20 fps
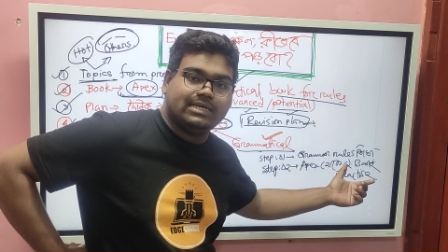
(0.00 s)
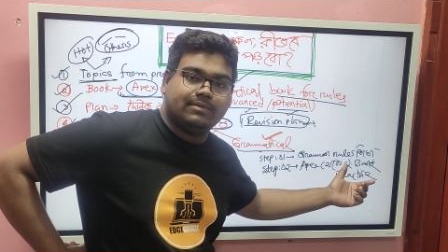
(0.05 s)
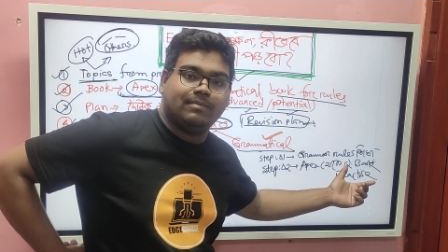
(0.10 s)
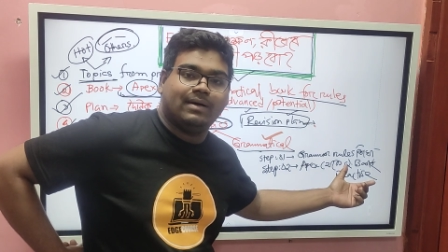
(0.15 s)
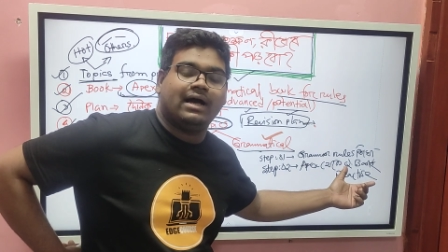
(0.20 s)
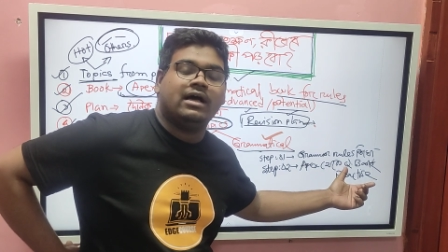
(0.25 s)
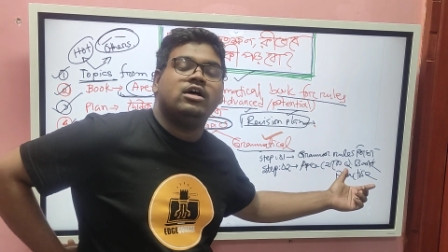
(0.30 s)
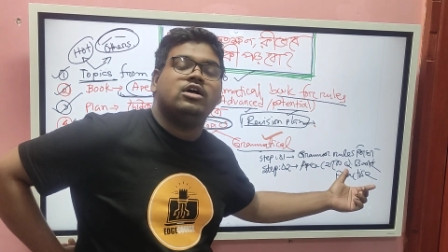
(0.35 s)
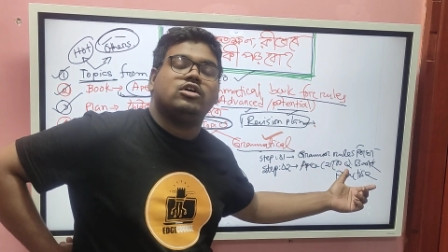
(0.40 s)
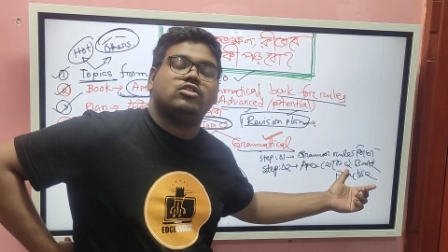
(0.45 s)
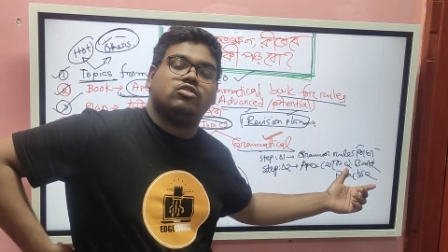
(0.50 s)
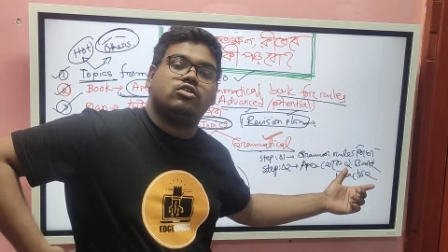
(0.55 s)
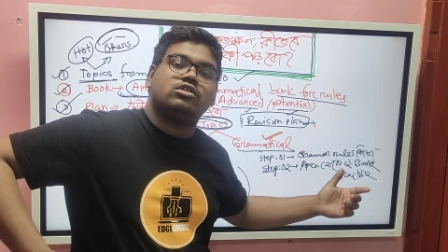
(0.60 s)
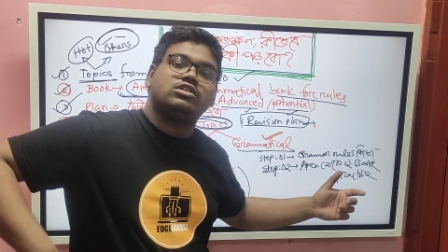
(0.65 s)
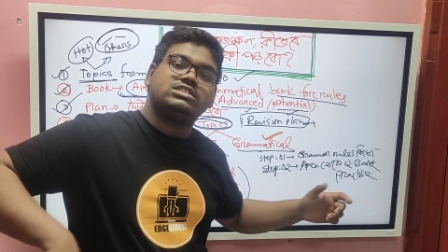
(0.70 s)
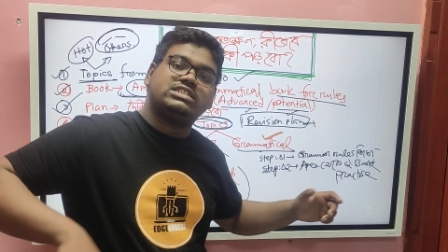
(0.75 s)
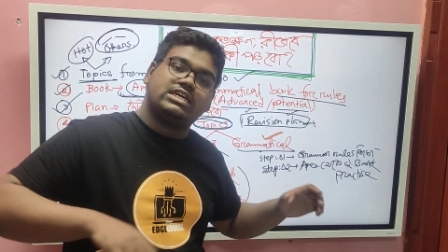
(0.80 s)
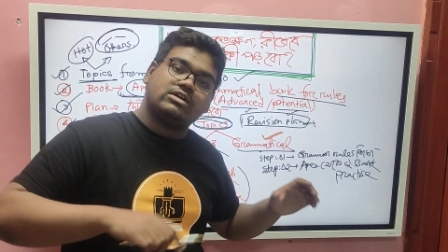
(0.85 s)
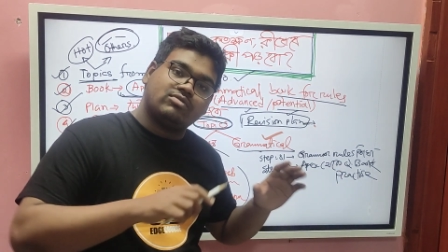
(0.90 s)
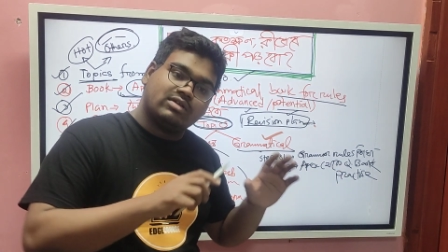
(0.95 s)
শিখবা
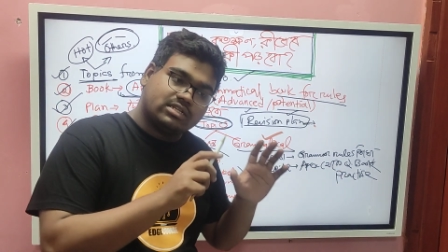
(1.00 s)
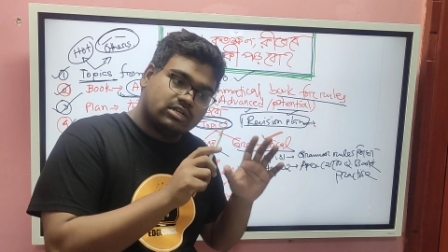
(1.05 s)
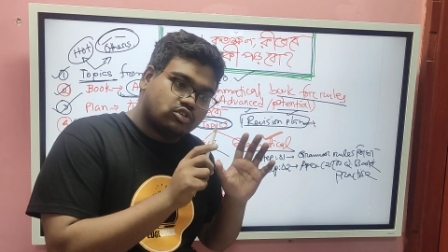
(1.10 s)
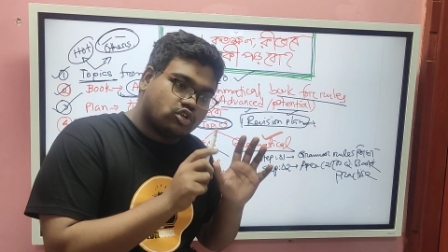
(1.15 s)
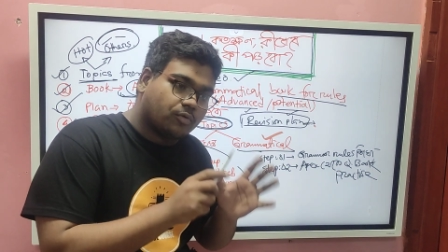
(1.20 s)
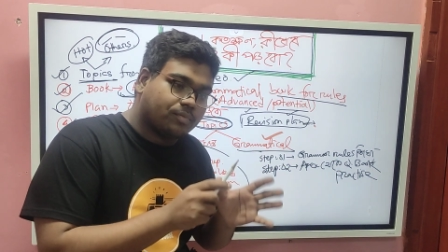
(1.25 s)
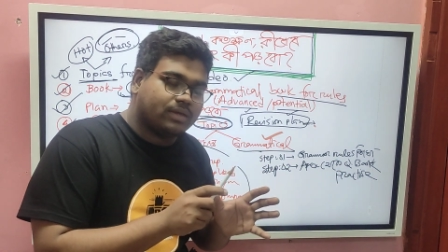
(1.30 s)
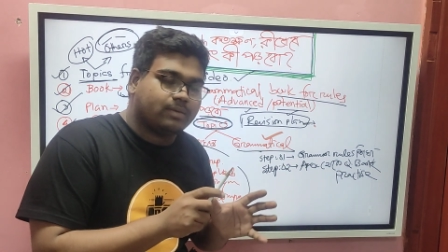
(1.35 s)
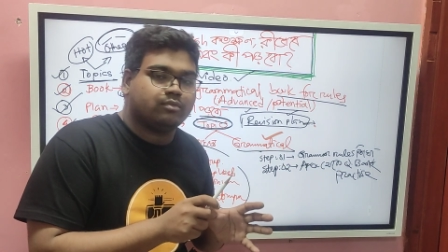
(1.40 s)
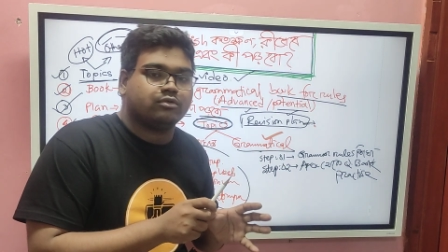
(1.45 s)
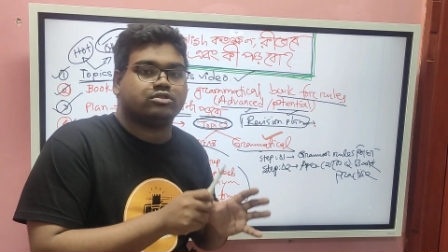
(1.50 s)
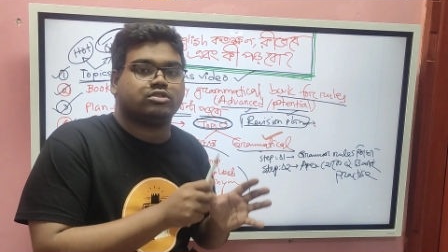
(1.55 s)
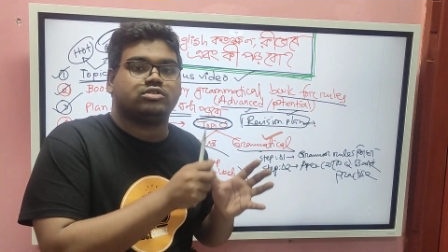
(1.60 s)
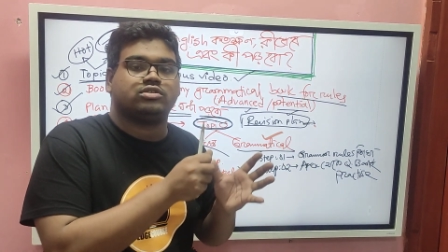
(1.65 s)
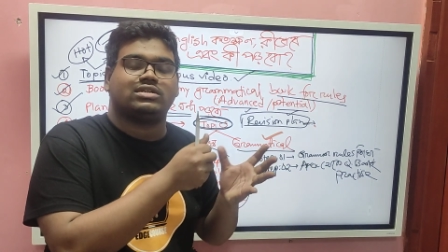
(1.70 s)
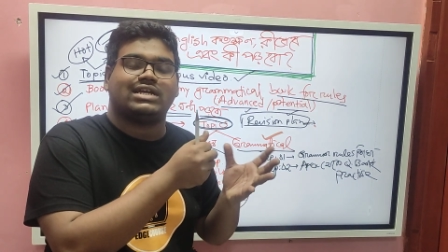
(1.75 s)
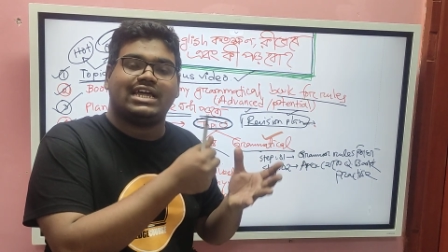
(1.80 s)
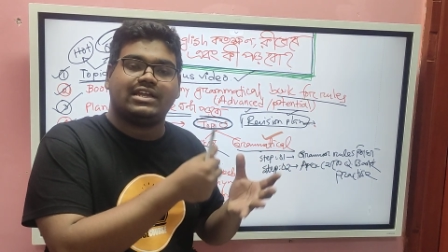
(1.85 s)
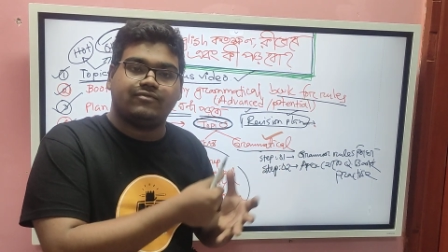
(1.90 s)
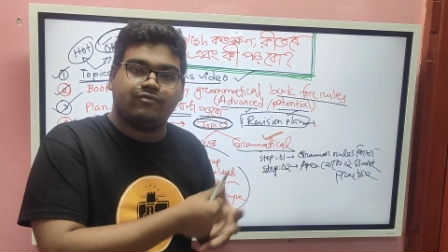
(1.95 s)
ধরো যে কোনো একটা টপিক
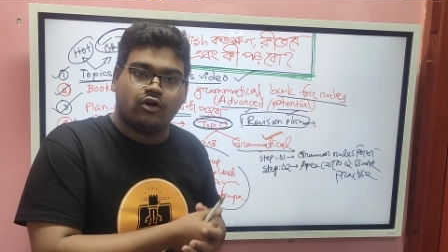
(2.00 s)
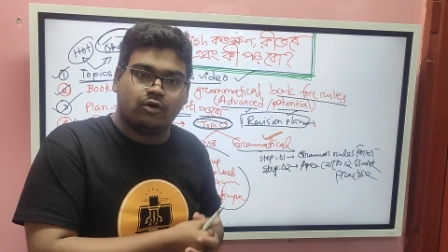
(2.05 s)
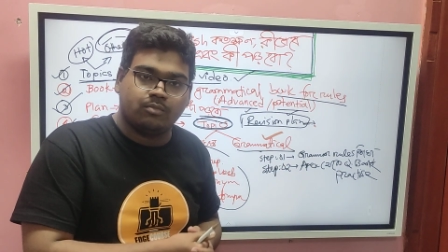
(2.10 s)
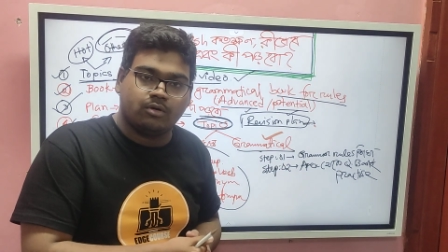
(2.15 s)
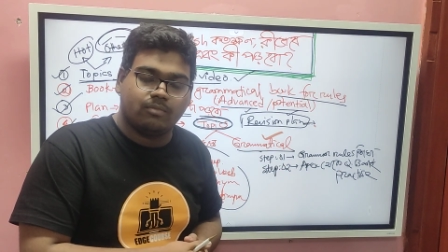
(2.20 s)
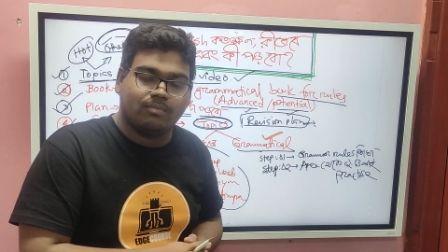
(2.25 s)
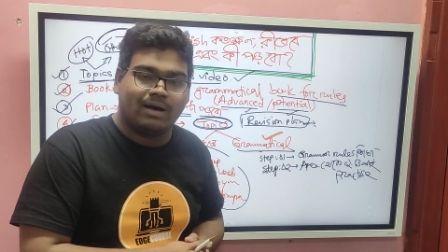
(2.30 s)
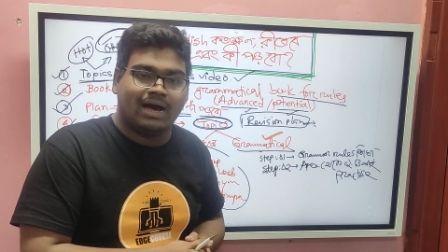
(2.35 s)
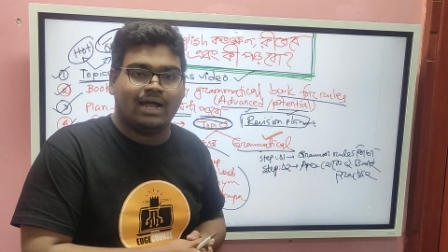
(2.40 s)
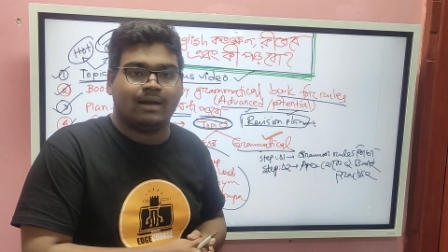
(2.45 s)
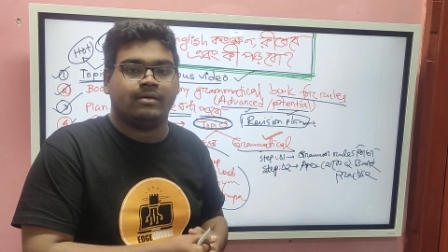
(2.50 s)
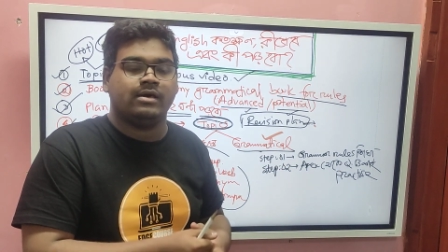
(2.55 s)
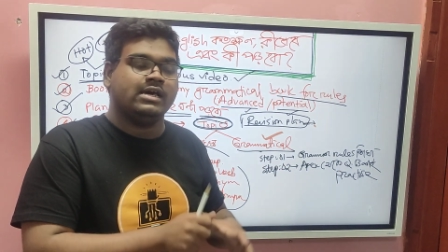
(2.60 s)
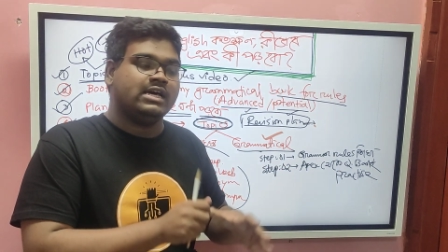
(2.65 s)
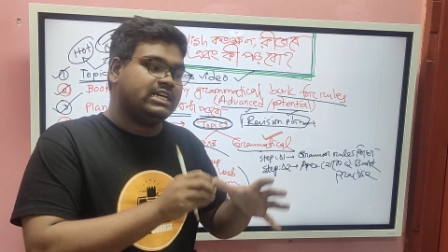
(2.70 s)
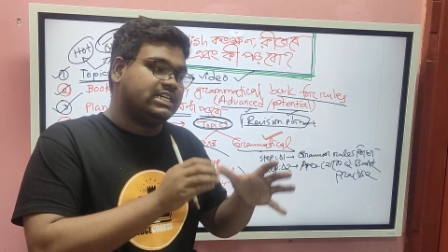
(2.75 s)
পড়তেছো রাইট ফর্ম অফ ভার